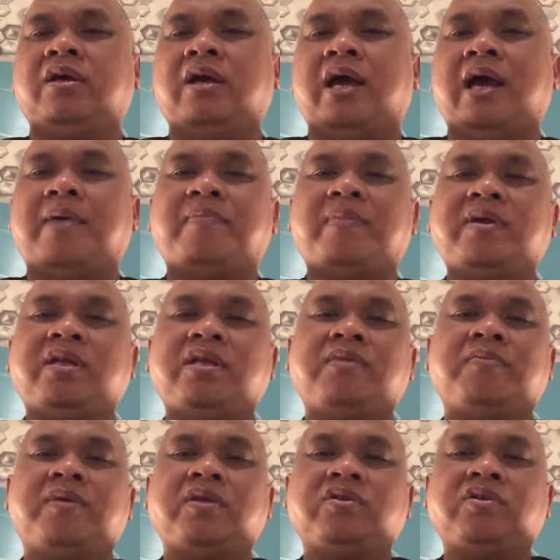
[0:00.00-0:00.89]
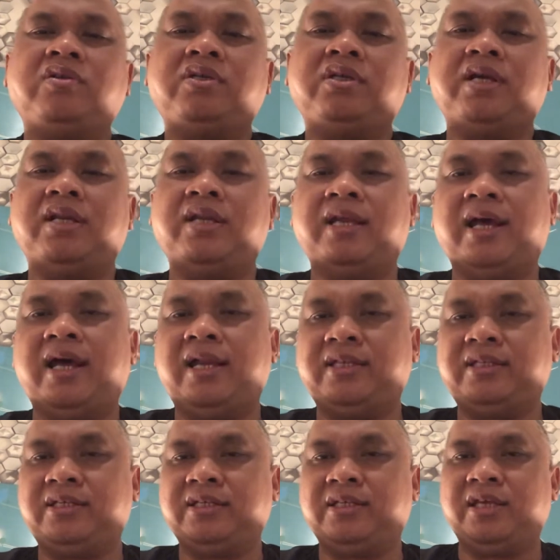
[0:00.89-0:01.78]
apa yang dimaksud dengan hard
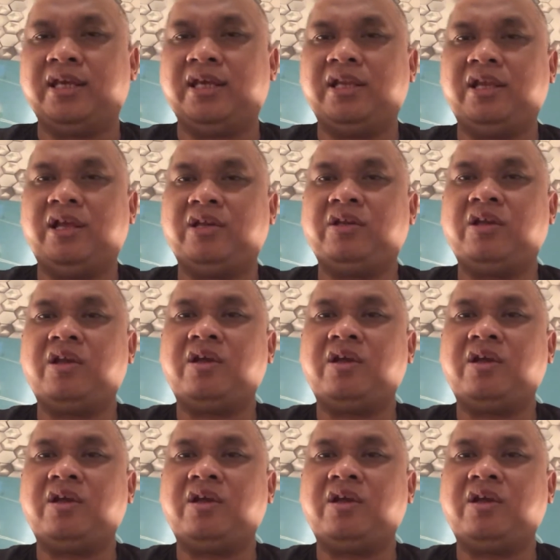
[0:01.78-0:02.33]
skill adalah